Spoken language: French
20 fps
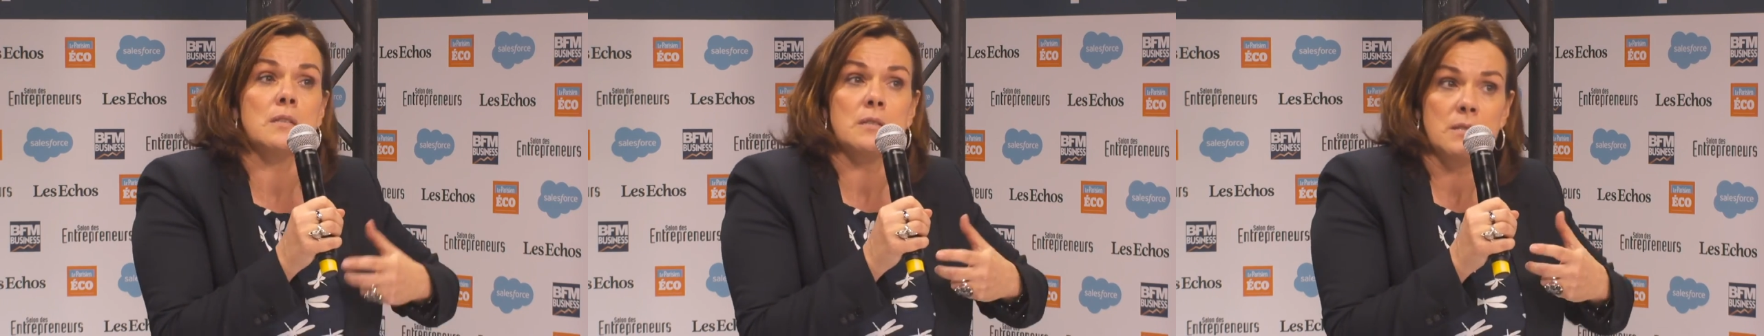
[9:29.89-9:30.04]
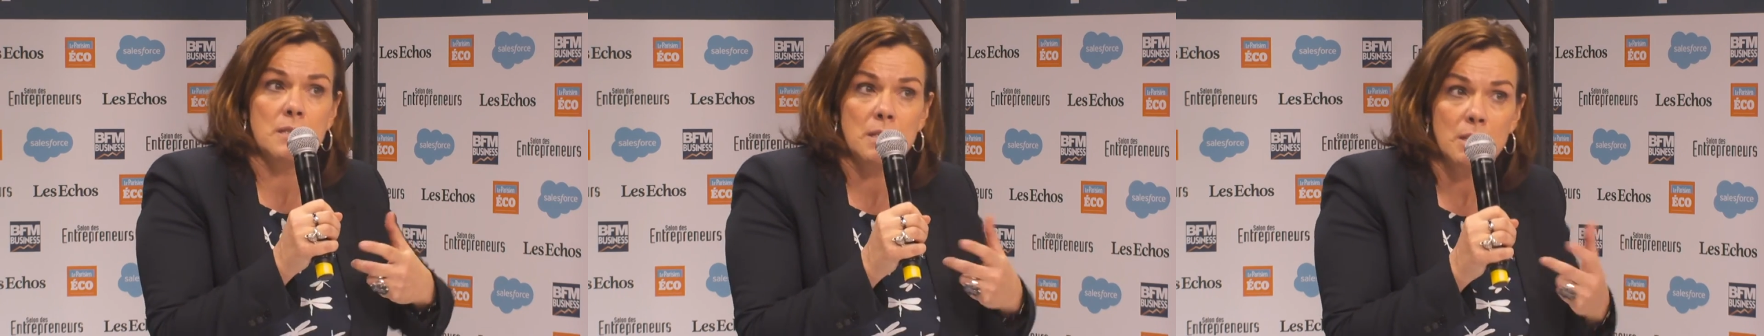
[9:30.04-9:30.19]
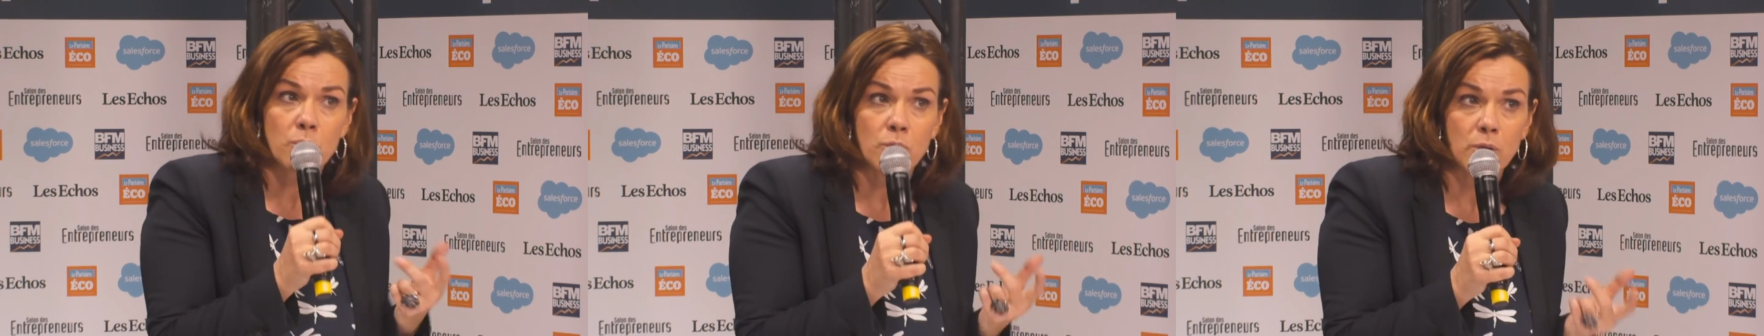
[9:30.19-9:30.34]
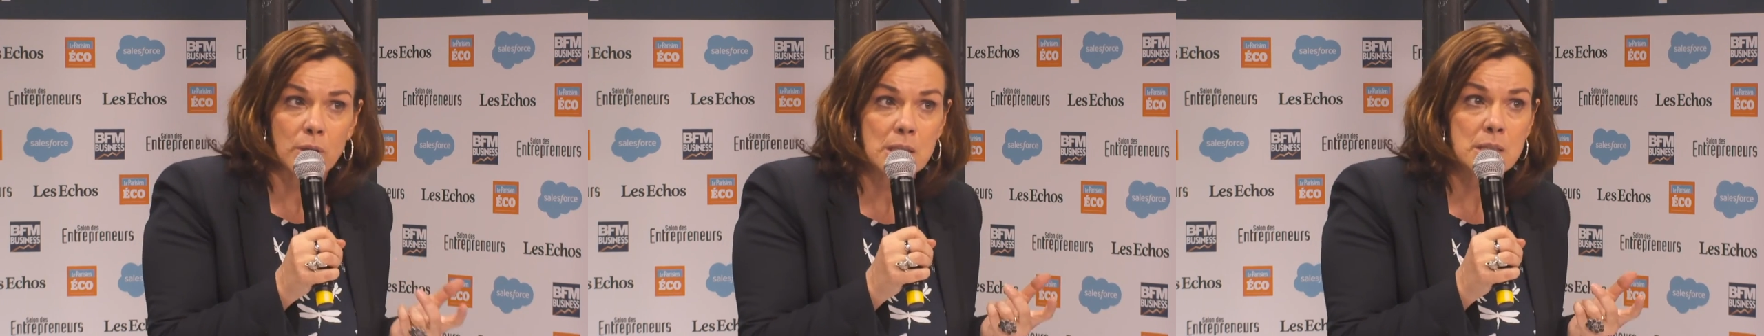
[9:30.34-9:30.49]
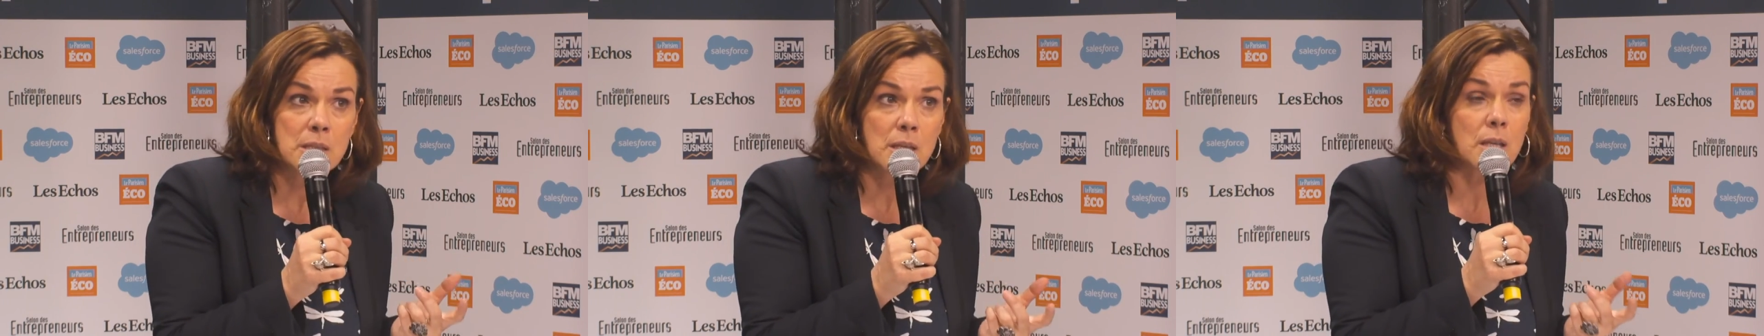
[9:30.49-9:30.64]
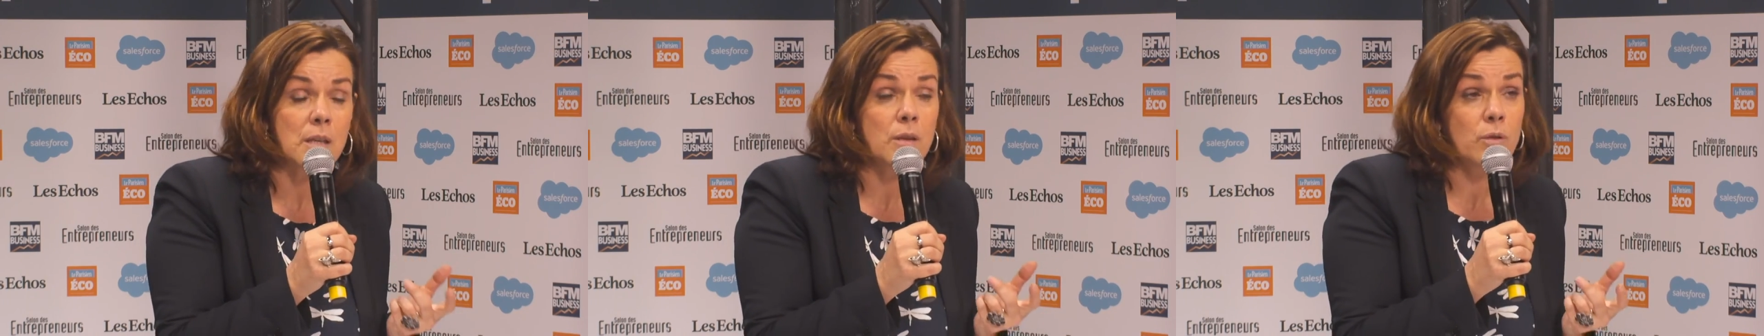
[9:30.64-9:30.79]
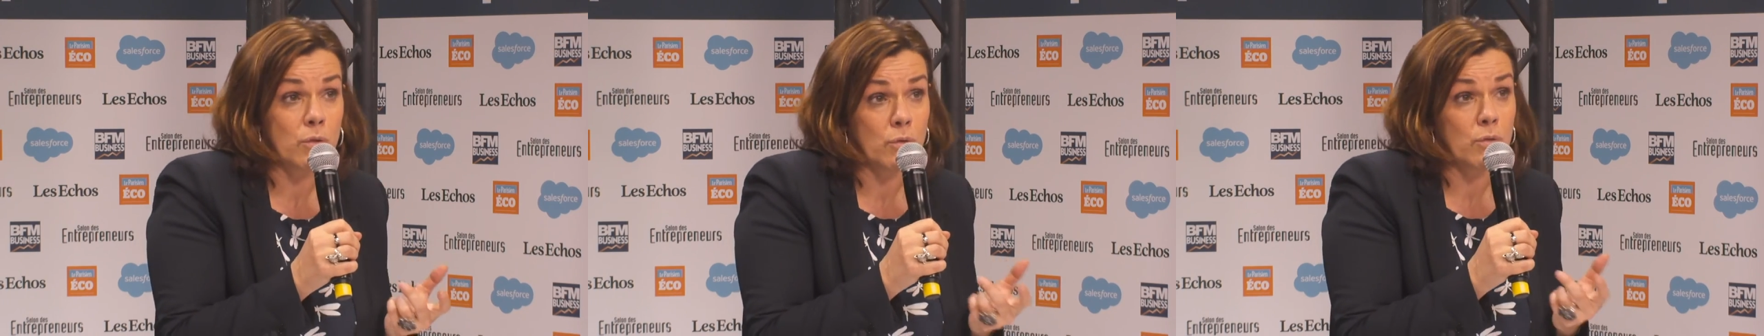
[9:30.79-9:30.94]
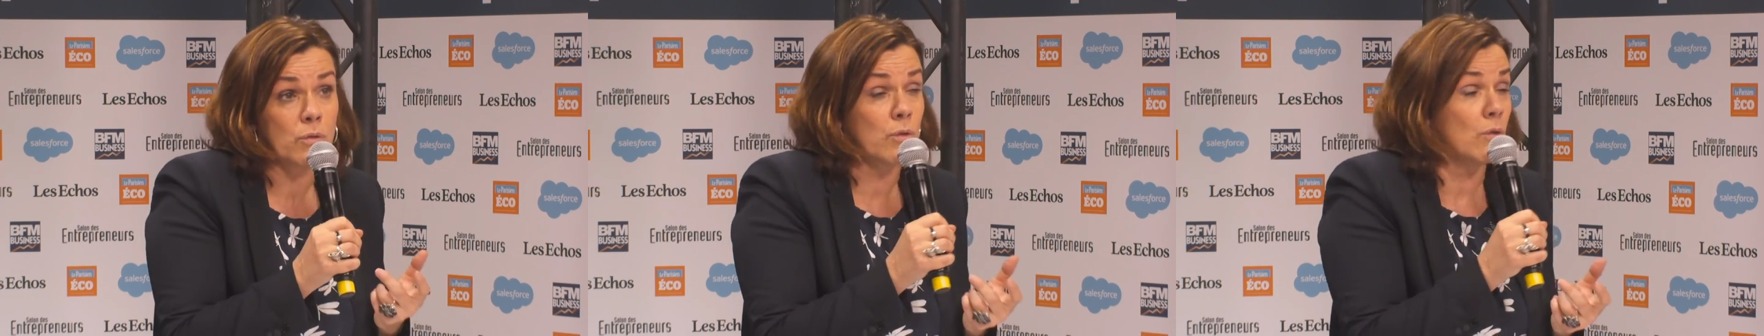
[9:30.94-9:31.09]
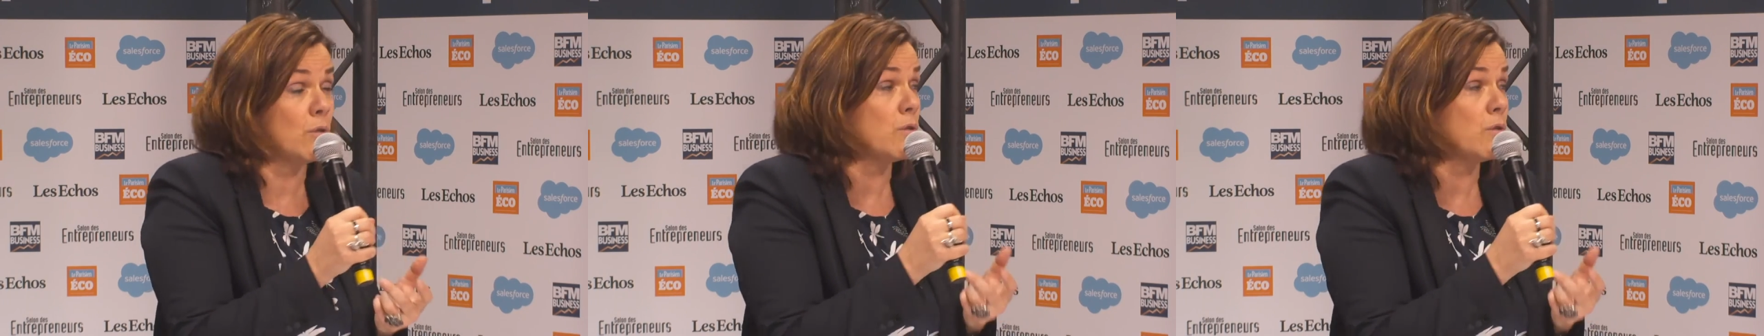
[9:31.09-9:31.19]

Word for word: sécurité que,